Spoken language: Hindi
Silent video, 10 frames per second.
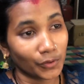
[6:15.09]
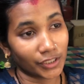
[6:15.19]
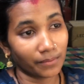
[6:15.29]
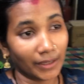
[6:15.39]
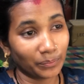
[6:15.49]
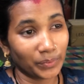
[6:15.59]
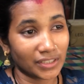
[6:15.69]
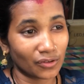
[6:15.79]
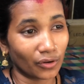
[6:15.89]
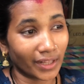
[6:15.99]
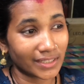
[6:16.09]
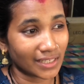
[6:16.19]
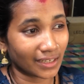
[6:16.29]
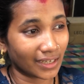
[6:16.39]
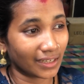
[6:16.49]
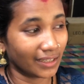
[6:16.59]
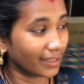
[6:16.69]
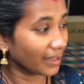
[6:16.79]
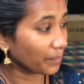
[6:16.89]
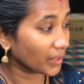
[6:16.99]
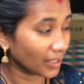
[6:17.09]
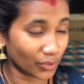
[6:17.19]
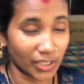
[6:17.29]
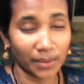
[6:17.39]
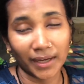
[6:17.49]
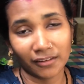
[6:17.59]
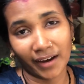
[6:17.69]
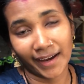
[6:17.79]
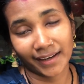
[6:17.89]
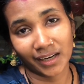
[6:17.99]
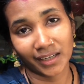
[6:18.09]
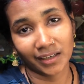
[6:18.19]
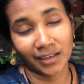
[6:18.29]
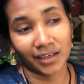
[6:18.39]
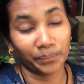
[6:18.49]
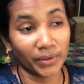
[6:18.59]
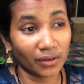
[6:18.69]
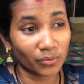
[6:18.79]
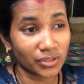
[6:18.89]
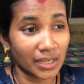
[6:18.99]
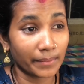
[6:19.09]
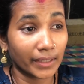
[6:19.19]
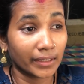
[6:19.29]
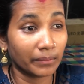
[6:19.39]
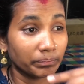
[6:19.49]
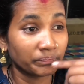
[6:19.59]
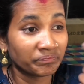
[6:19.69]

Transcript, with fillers: उसके बाद पीस थोड़ा सा करेंगे फिर उसके बाद वायर काटेंगे फिर उसके बाद हम